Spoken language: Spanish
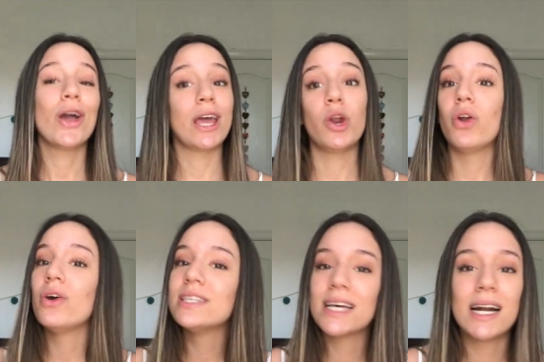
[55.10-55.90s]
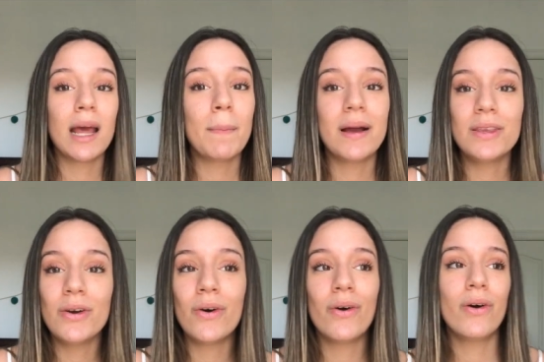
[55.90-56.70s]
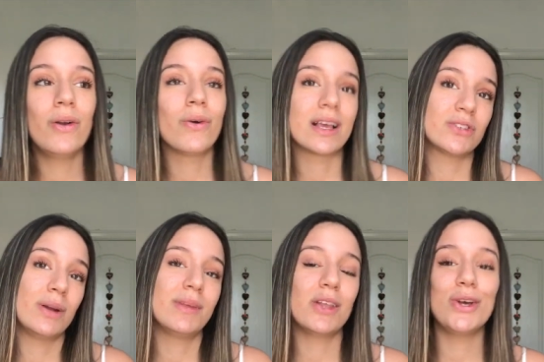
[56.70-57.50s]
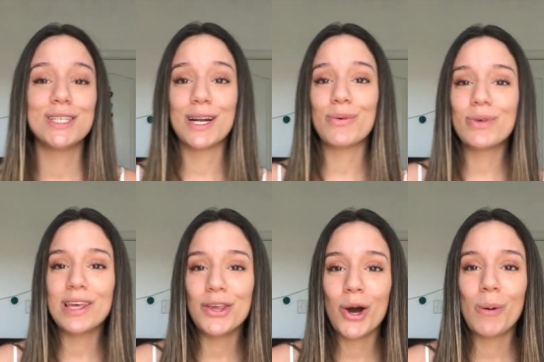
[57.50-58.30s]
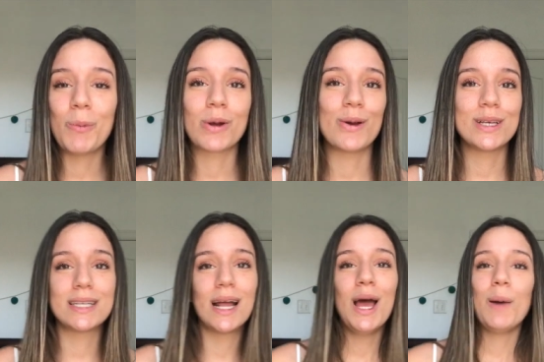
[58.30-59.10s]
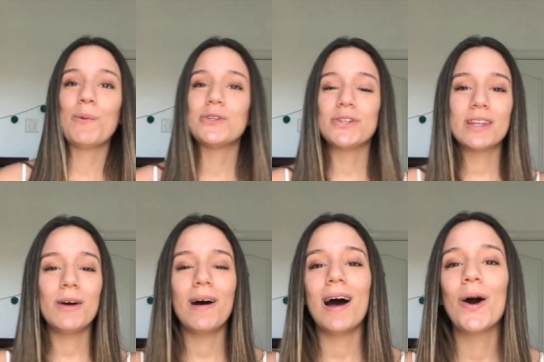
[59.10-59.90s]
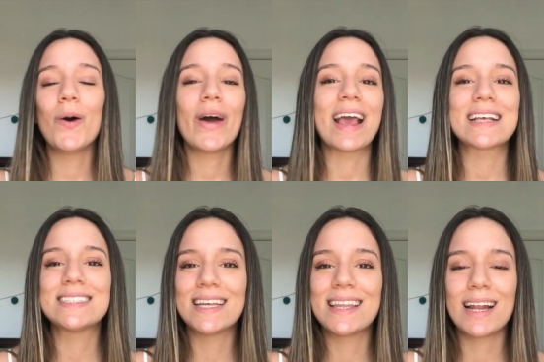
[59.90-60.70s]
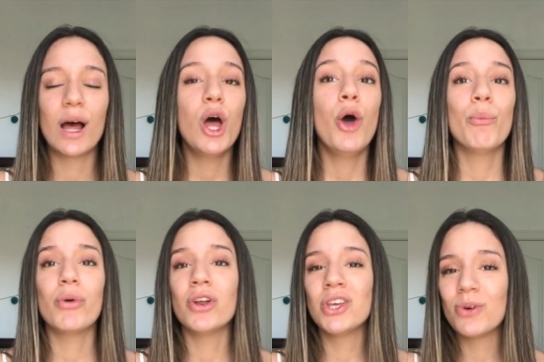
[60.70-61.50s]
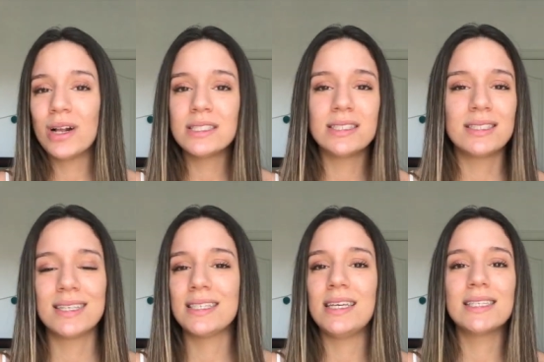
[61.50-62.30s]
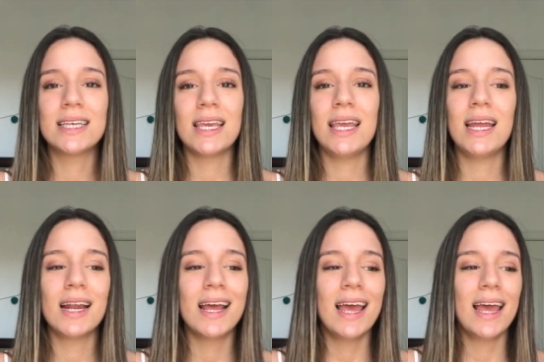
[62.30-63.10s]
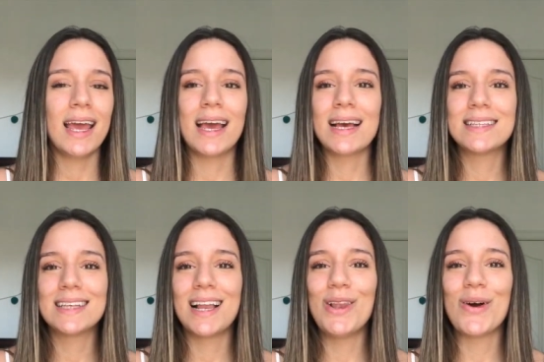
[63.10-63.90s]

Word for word: que no los hiciera en español o que solamente los hiciera en un idioma porque iba a ser mucho trabajo, etc. Pero yo igual decidí seguir este,